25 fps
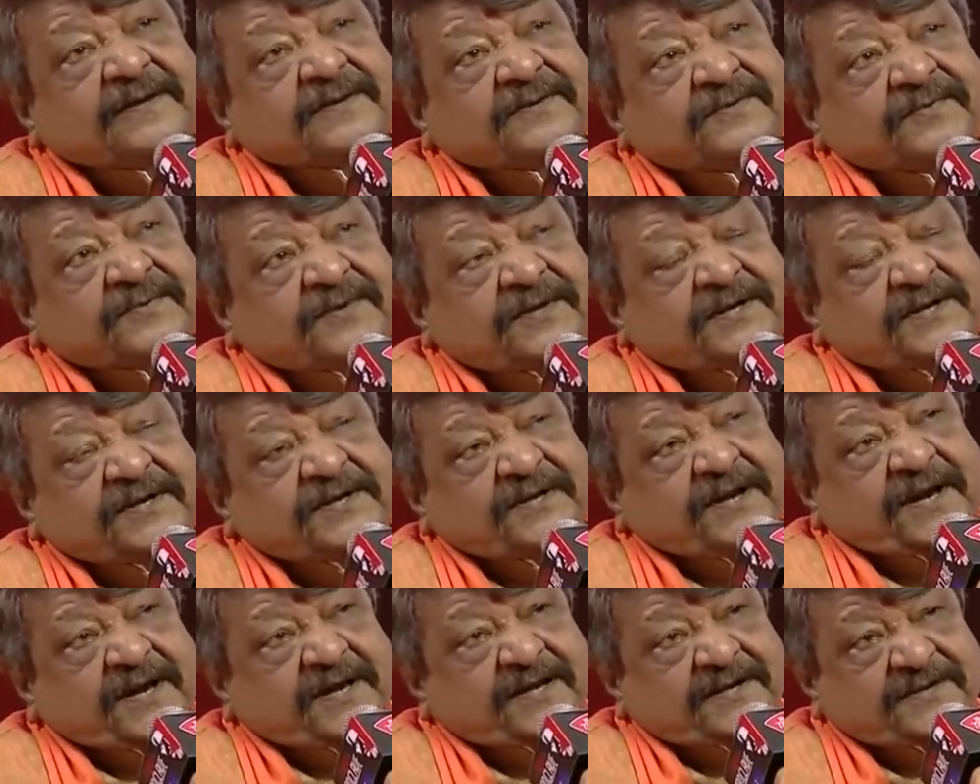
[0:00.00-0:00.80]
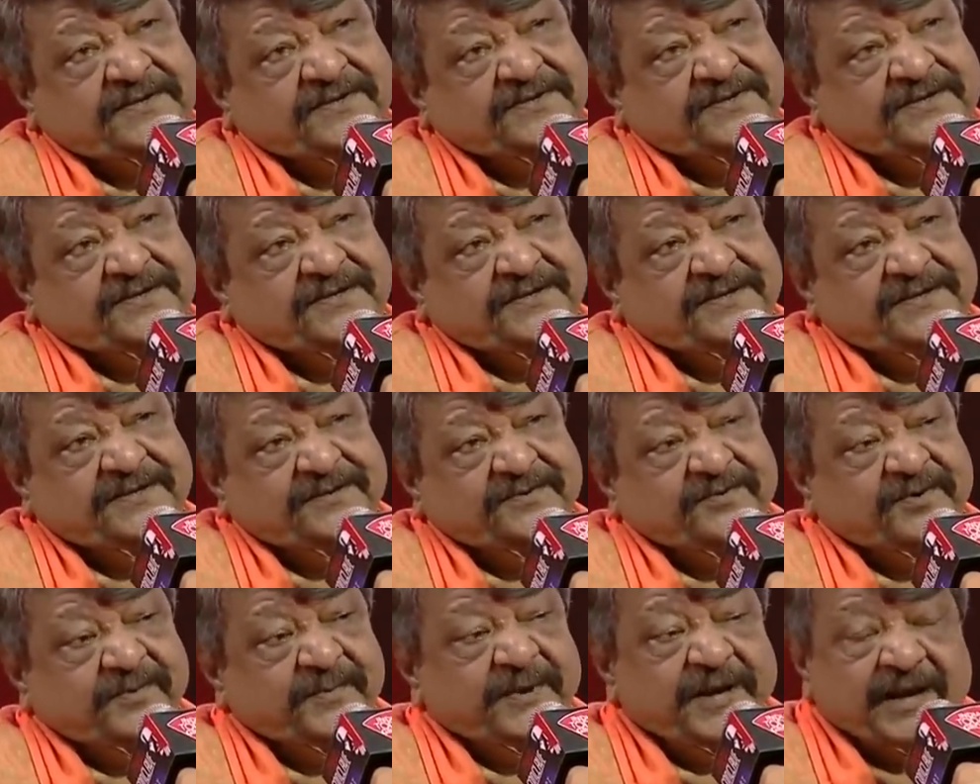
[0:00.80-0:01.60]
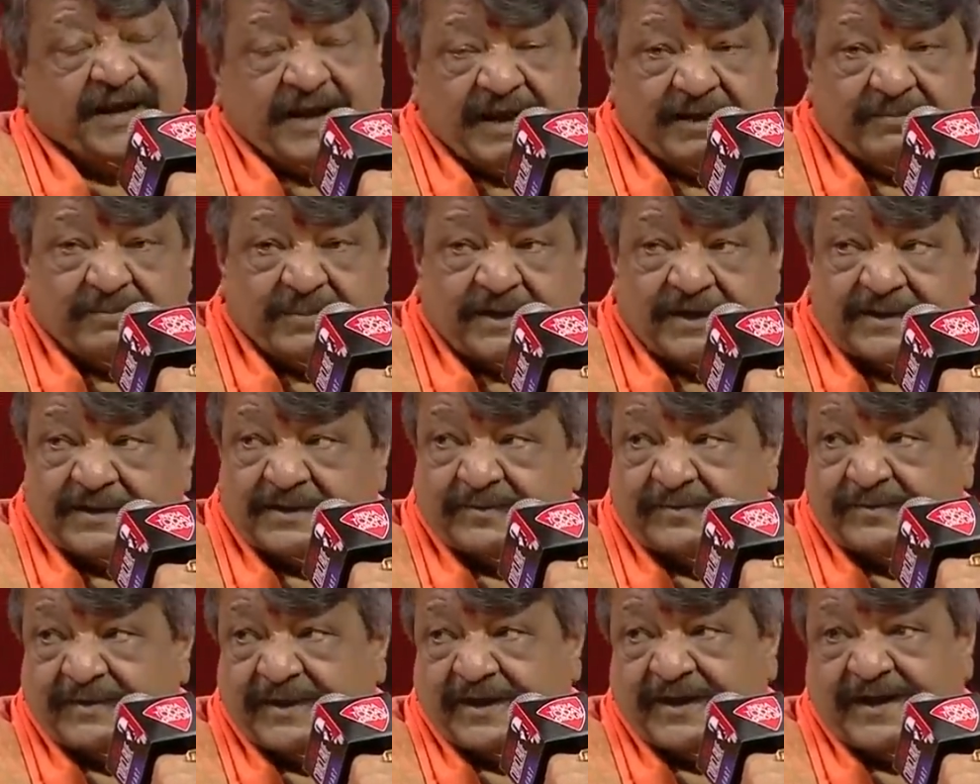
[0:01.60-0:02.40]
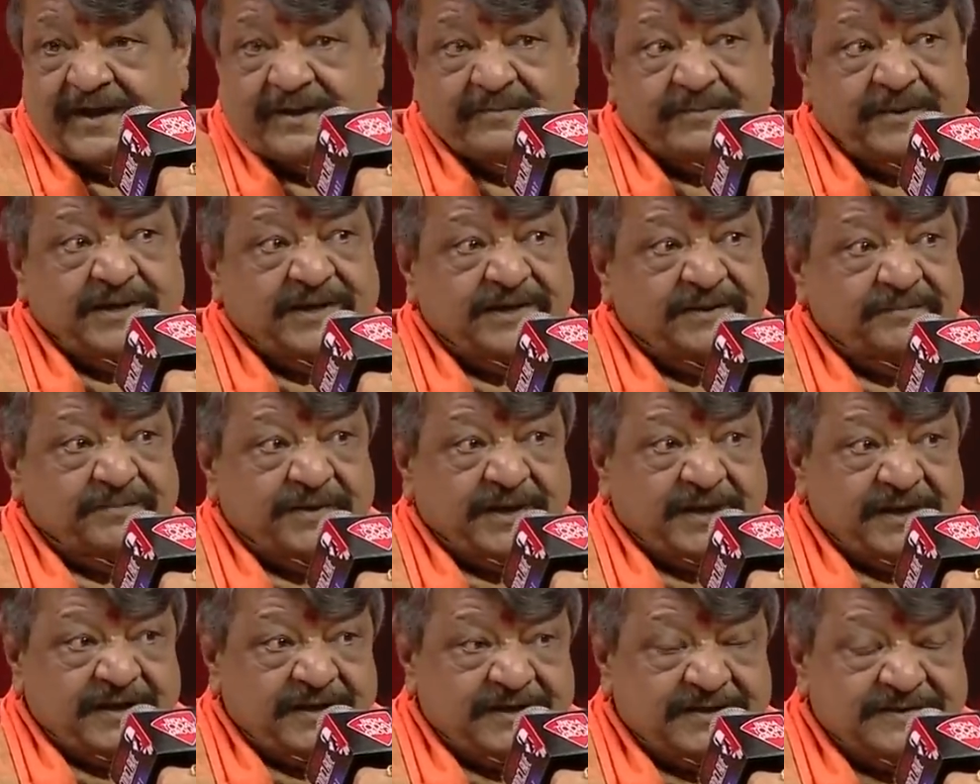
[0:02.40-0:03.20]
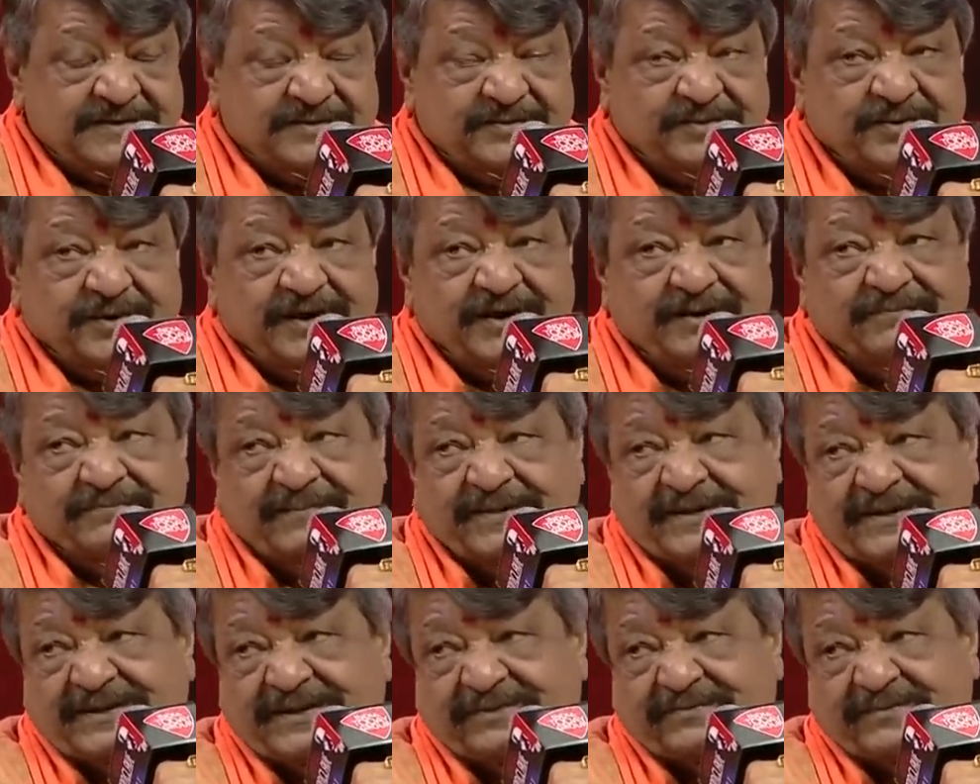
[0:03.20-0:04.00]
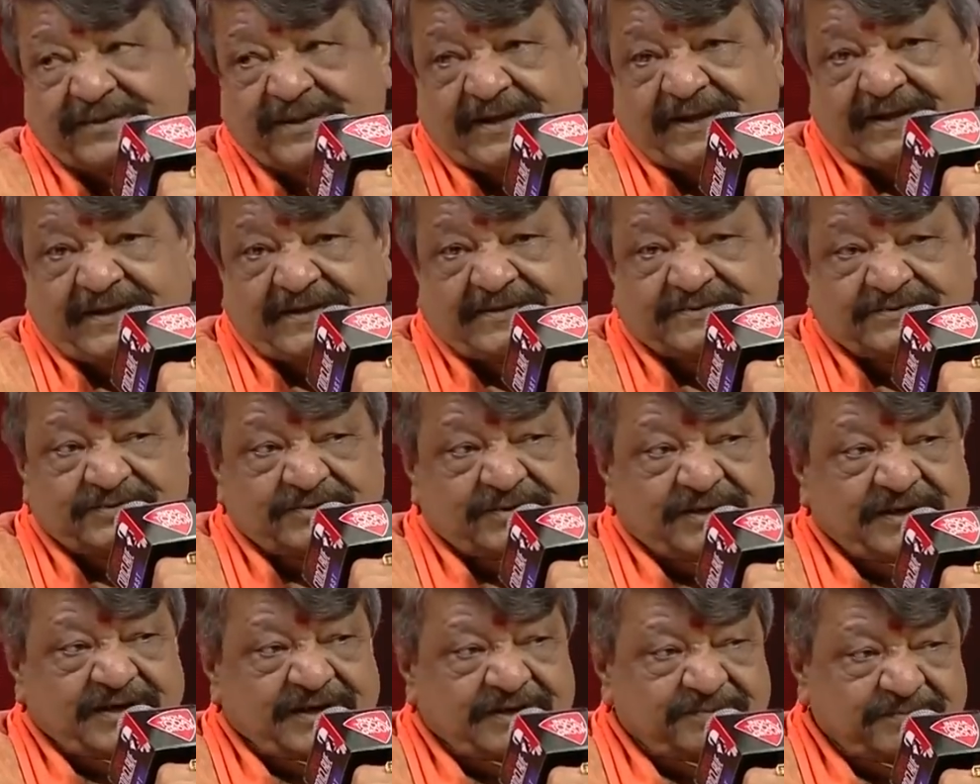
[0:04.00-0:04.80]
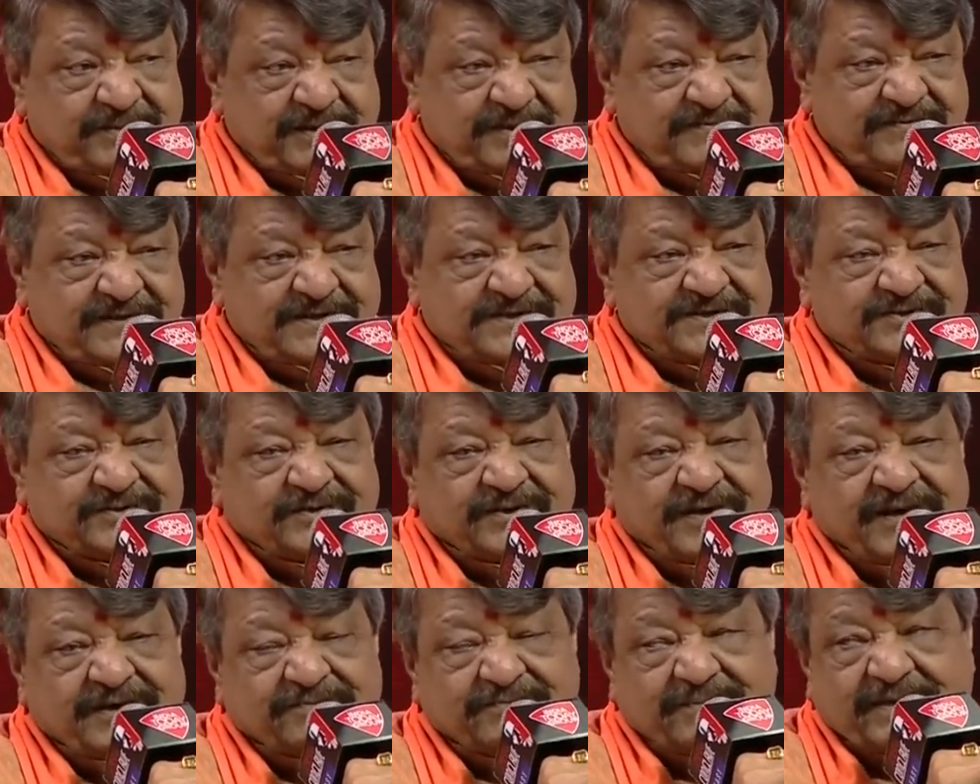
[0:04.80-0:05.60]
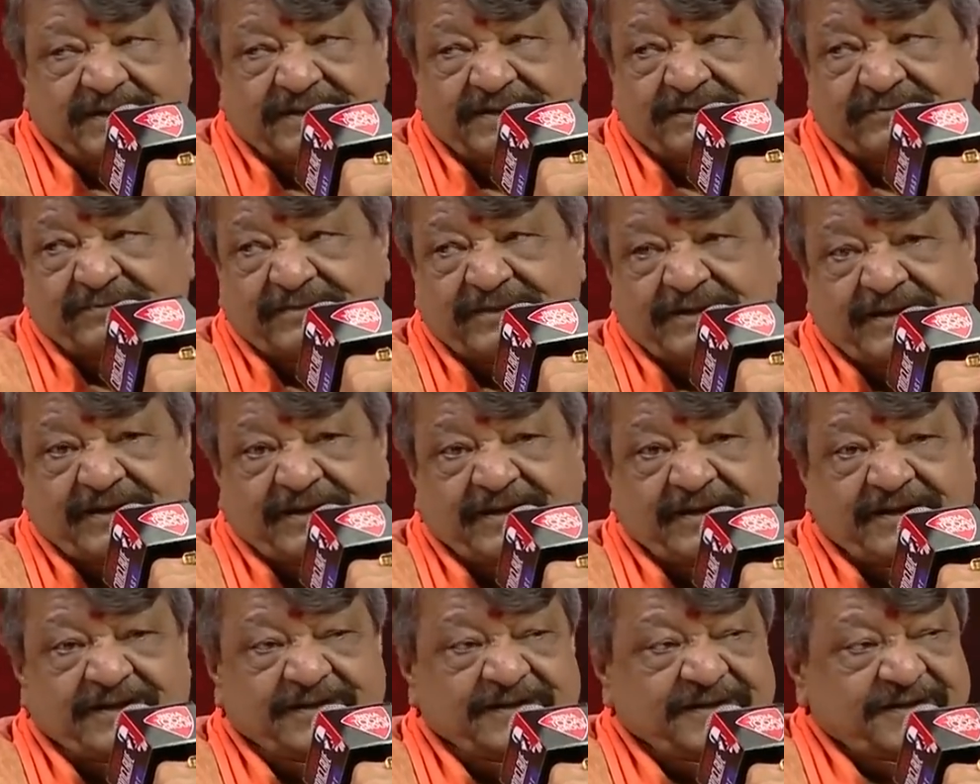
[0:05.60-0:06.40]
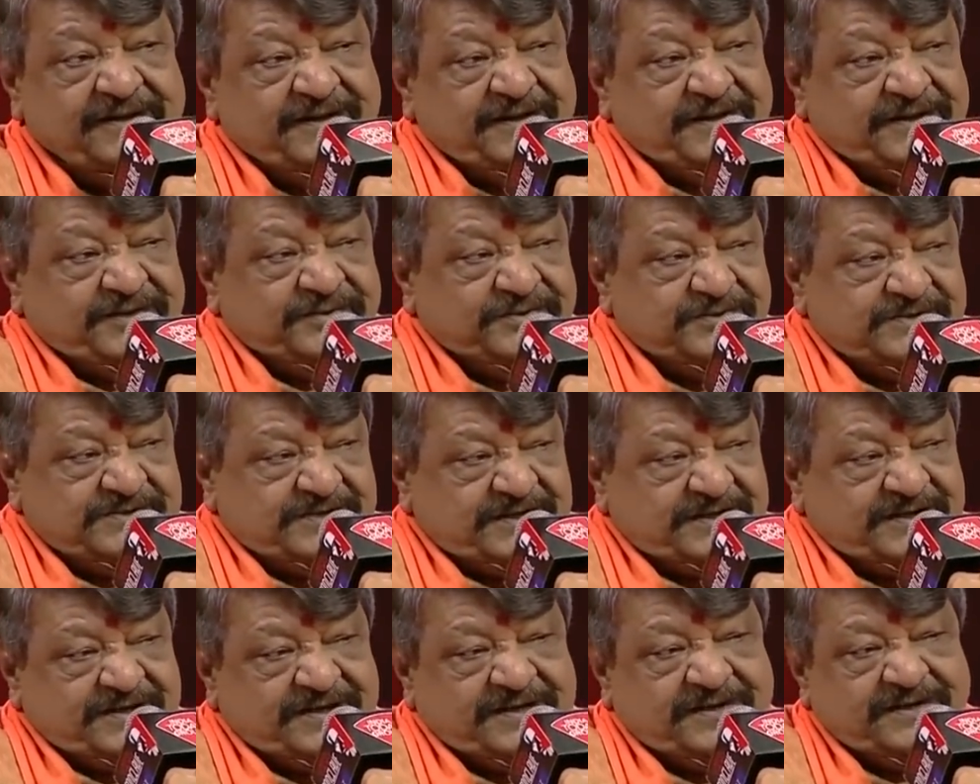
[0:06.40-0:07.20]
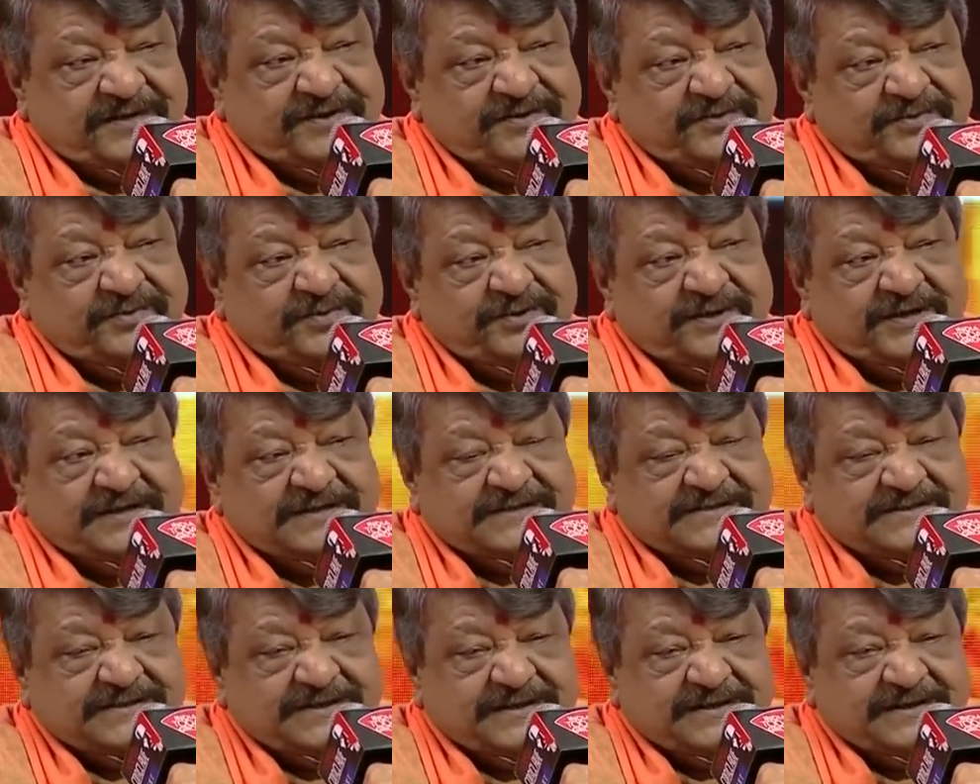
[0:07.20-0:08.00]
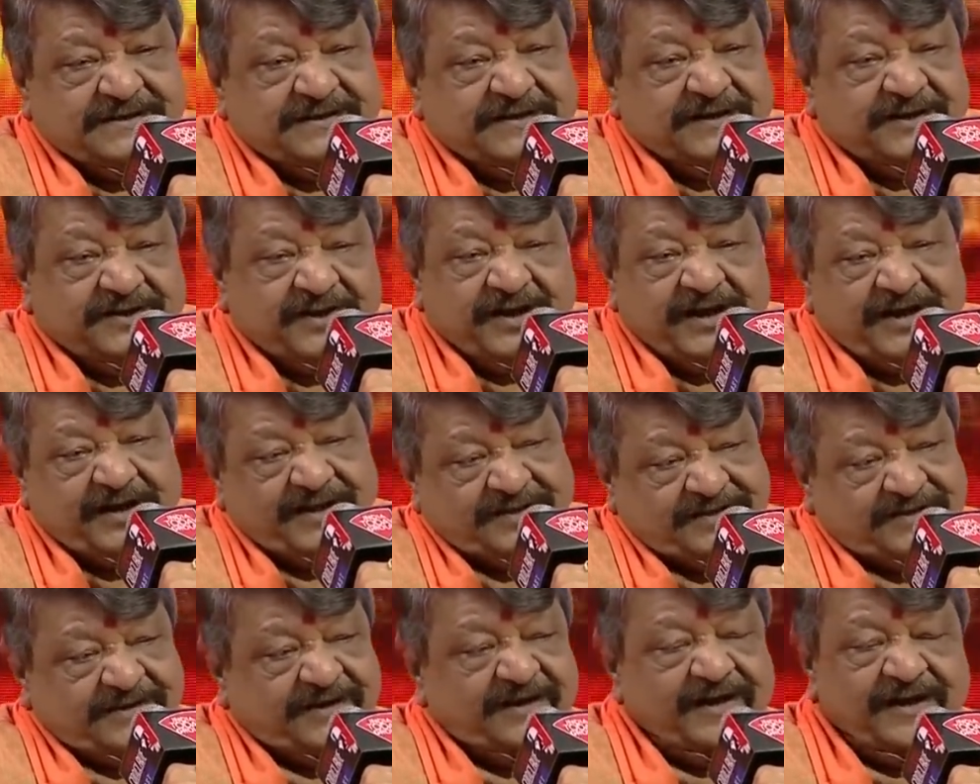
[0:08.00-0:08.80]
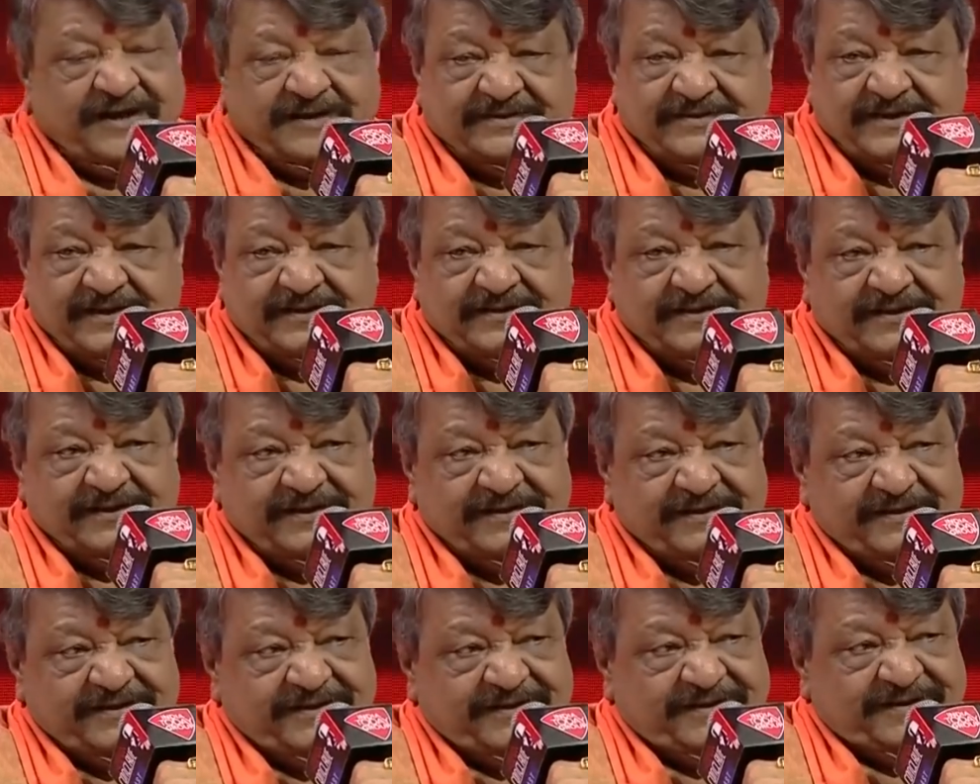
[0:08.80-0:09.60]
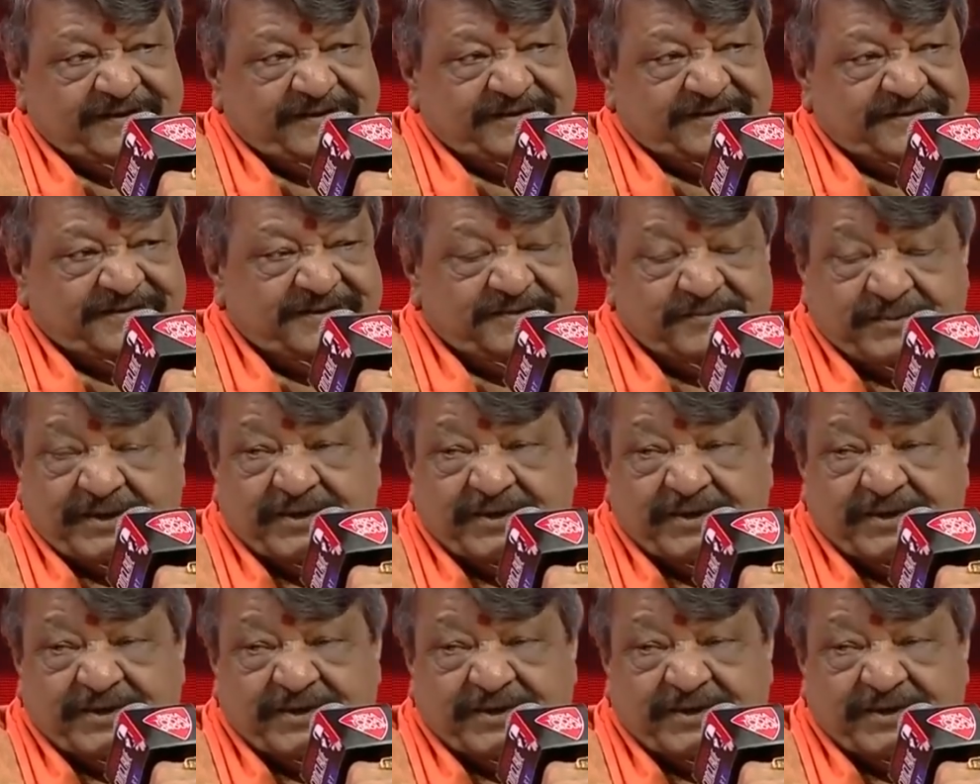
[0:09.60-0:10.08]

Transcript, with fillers: स्वर्गीय ठाकरे जी को मैंने काम करते हुए देखा माननीय प्यारलाल जी को काम करते हुए देखा सुंदरलाल पटवा जी को काम करते हुए देखा तो संगठन को कैसे गढ़ा गढ़ा जाता है ये